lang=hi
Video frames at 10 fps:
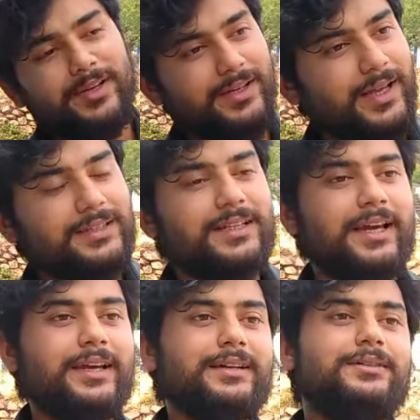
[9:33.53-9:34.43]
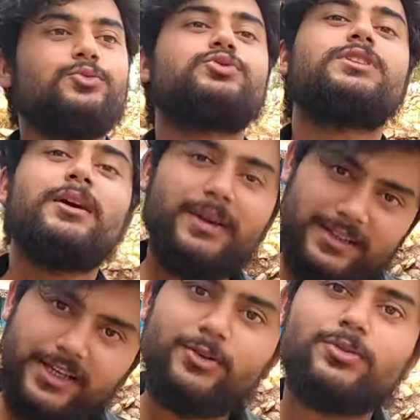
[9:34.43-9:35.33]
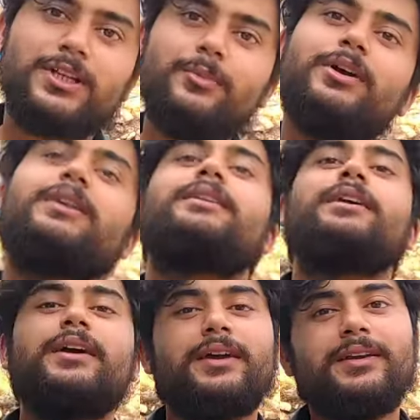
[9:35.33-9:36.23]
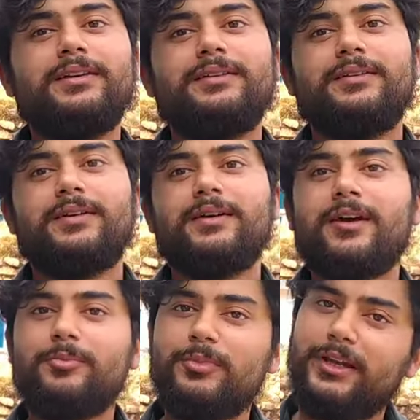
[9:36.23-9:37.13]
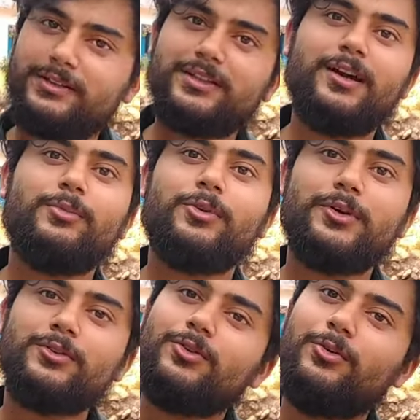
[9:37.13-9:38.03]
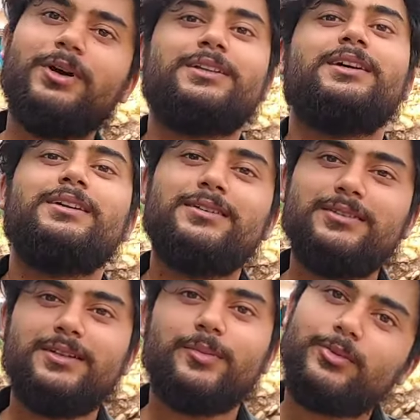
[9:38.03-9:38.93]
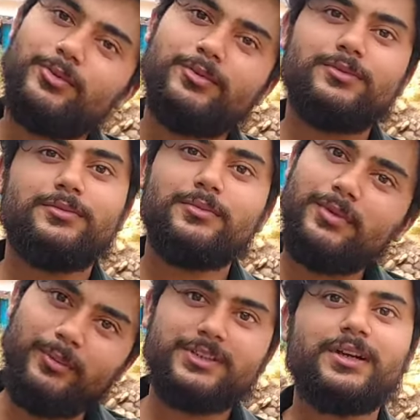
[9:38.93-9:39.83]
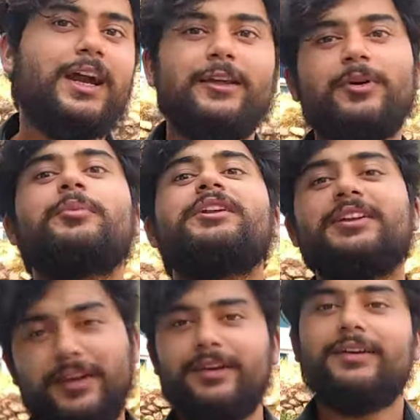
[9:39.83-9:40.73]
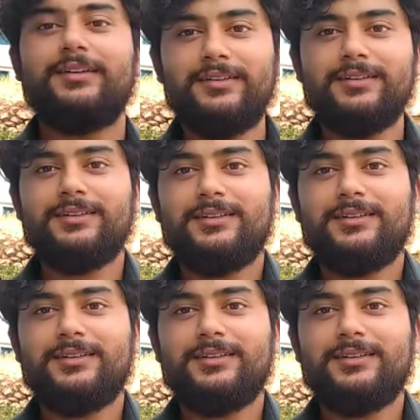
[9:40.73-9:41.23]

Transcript: में ऐसा है उतना फायदा नहीं होता बट ये है कि अगर आप मेहनत से काम करोगे तो गौ माता आपको हमेशा घाटे अच्छा आप ये ये